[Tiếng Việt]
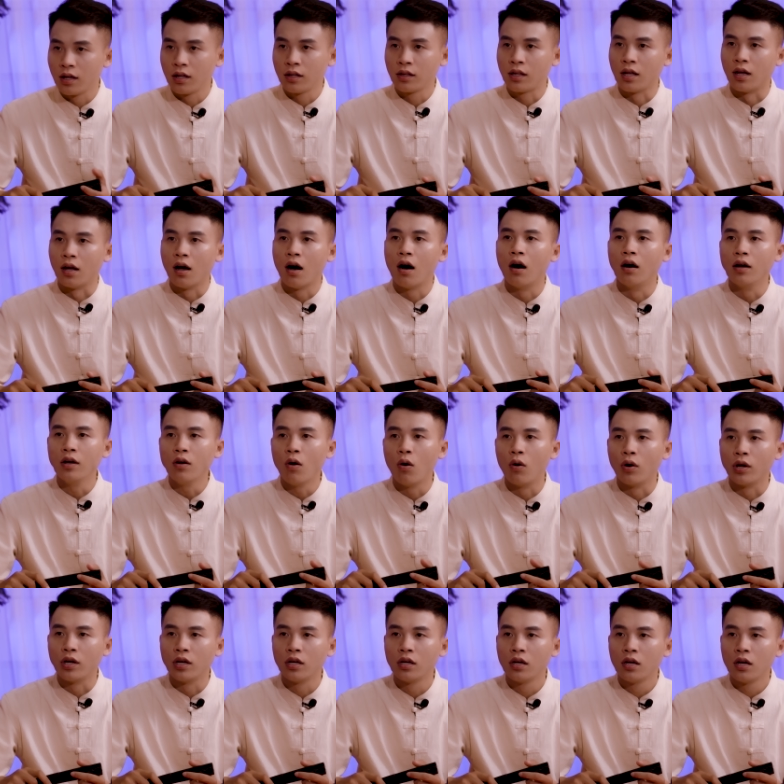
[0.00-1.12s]
Thì hỡi ôi,
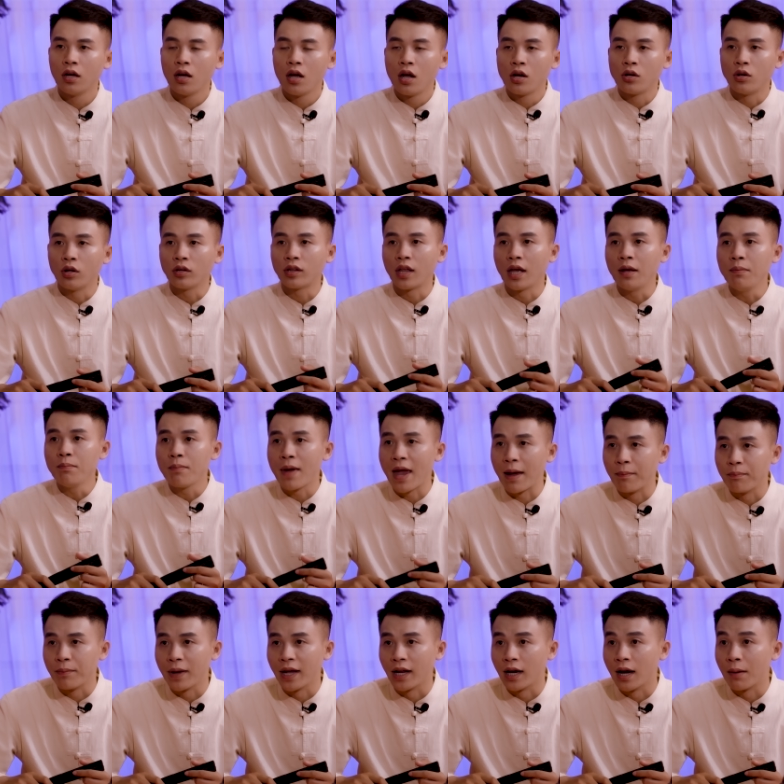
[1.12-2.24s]
nó thấy mẹ
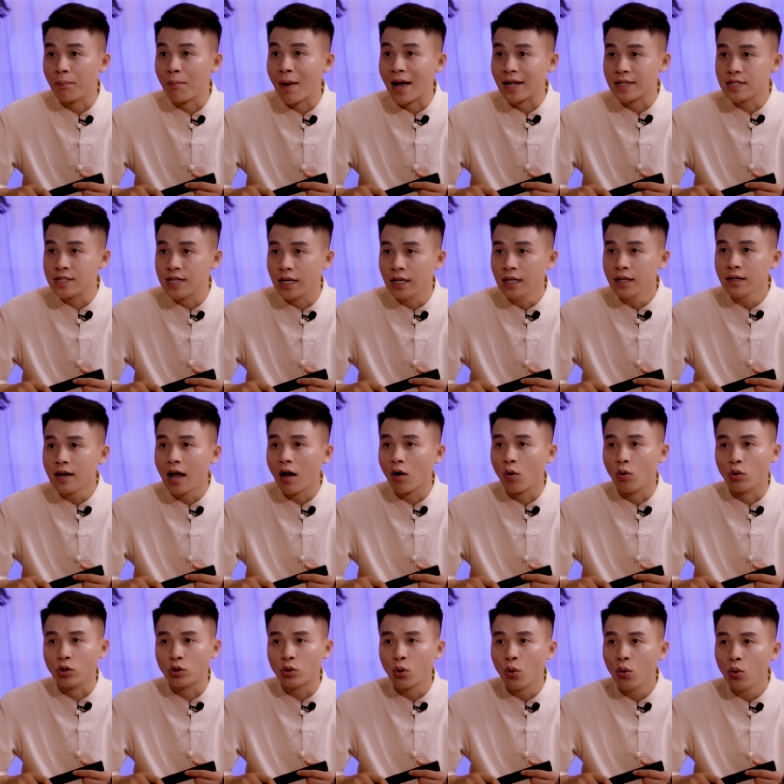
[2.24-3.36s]
mình là bà Chín đang
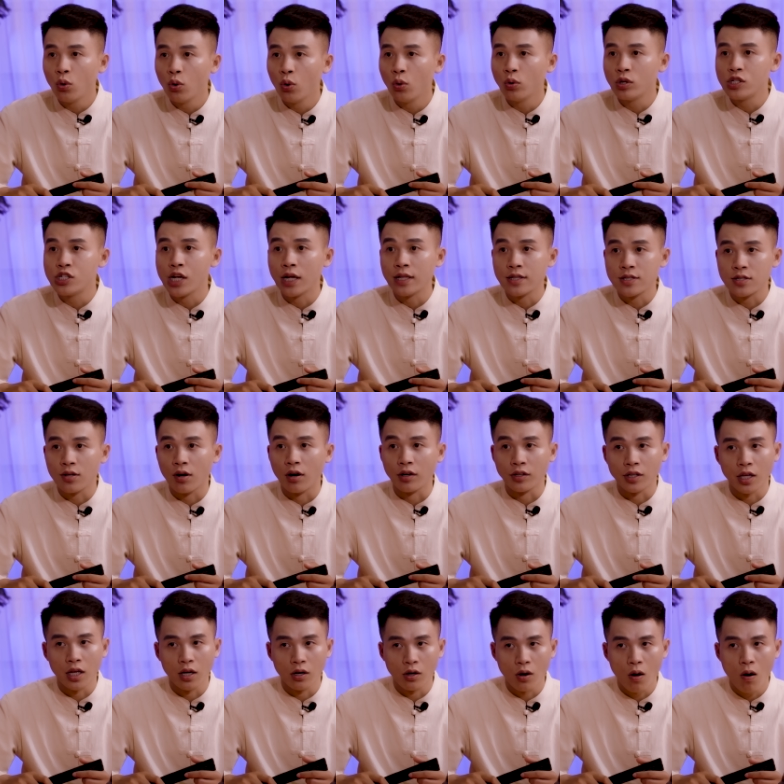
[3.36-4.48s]
ngồi thu lu trên giường
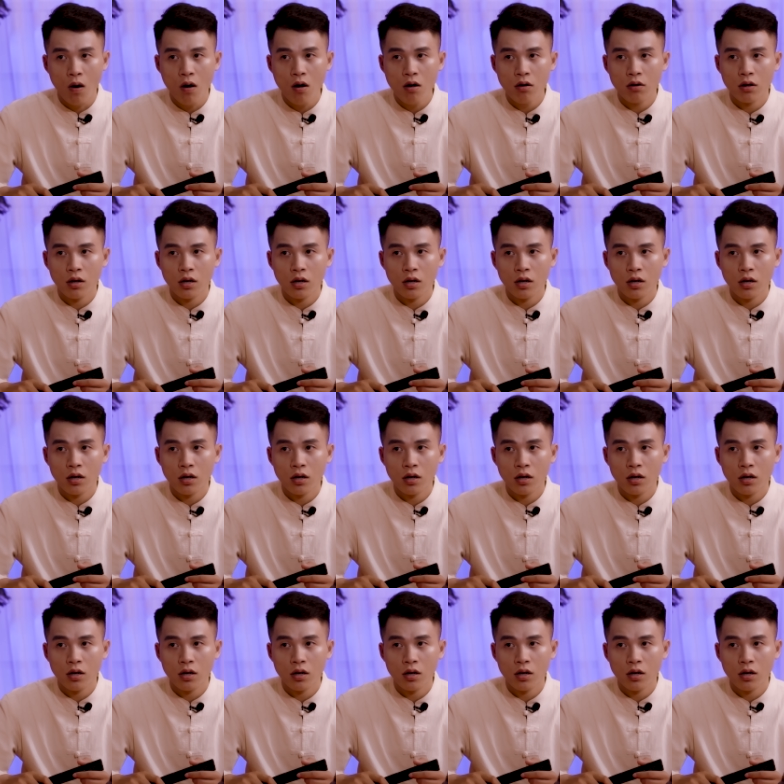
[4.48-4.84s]
nhìn nó.